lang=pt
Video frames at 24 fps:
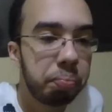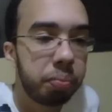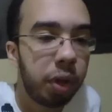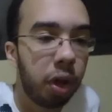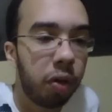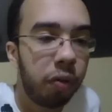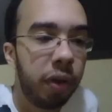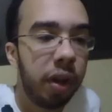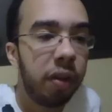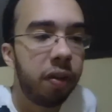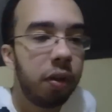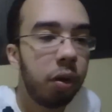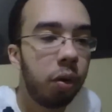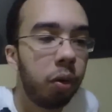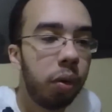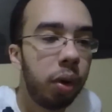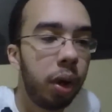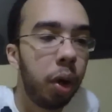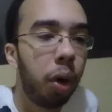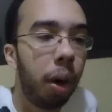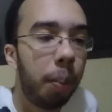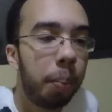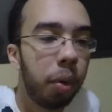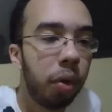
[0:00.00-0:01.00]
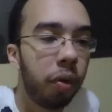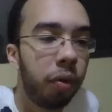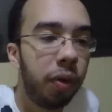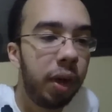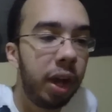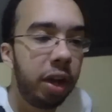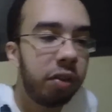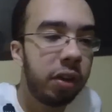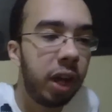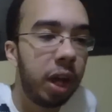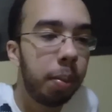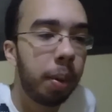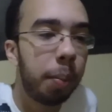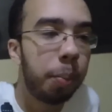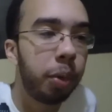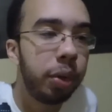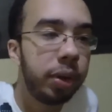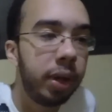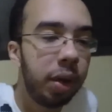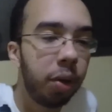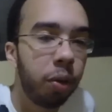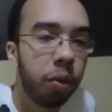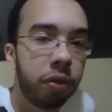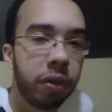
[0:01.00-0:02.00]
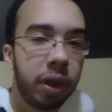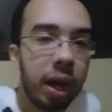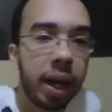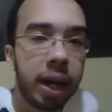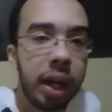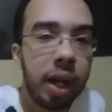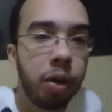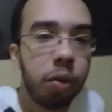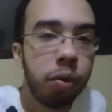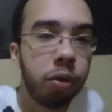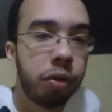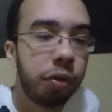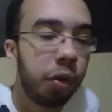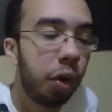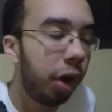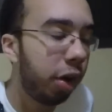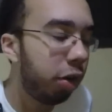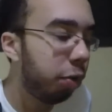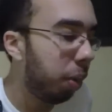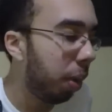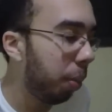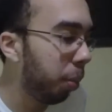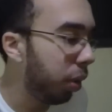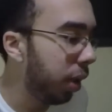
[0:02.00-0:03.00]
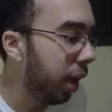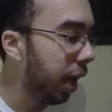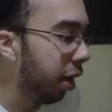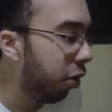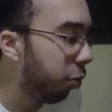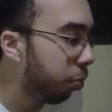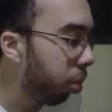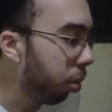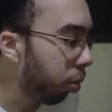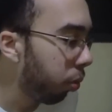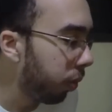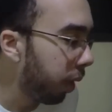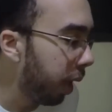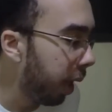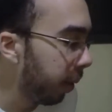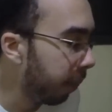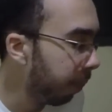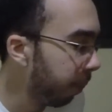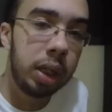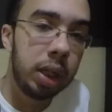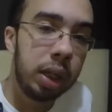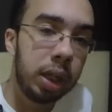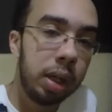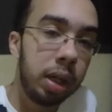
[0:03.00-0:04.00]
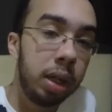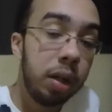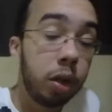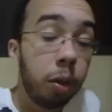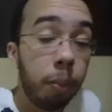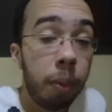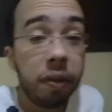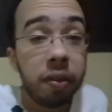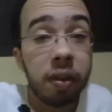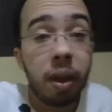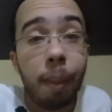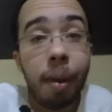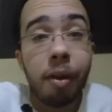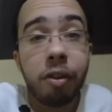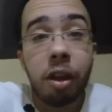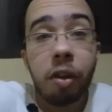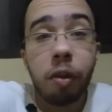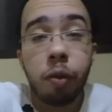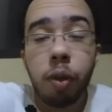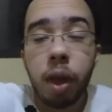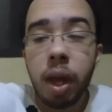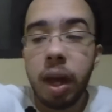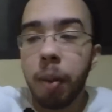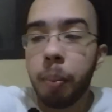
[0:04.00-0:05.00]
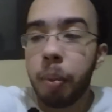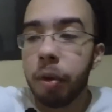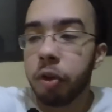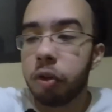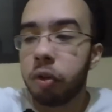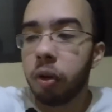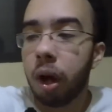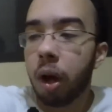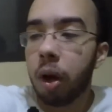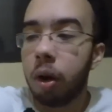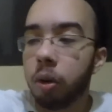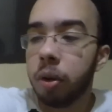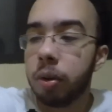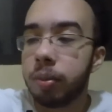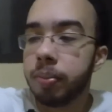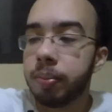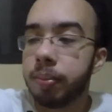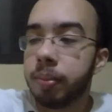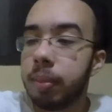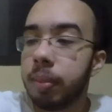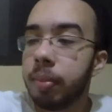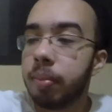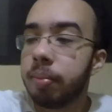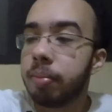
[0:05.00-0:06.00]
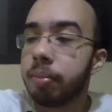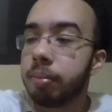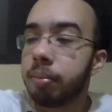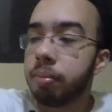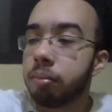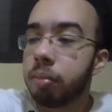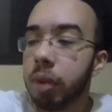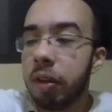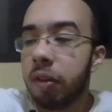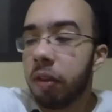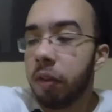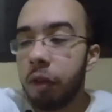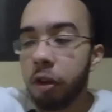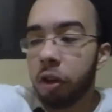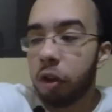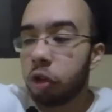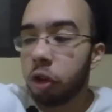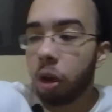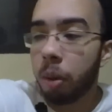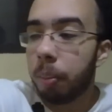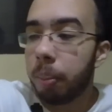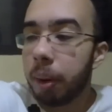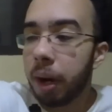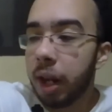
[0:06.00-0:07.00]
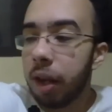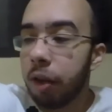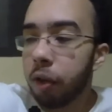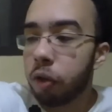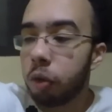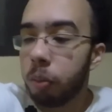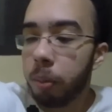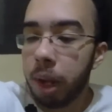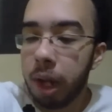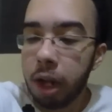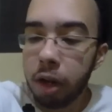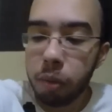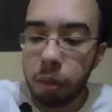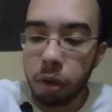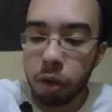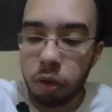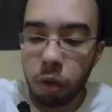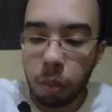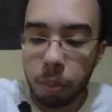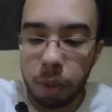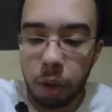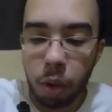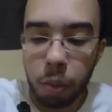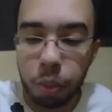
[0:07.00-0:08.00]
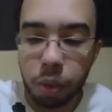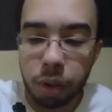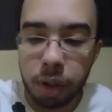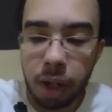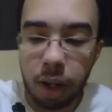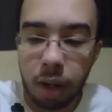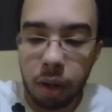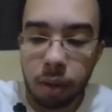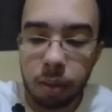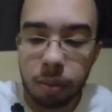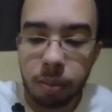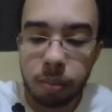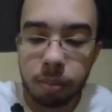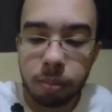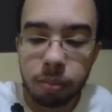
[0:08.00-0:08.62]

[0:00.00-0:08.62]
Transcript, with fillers: Talvez eu, eu aproveite aí para poder usar aqui nos vlogs para poder responder. Então basicamente é isso daí, pessoal. Esse vídeo é só para isso mesmo, é só para eu poder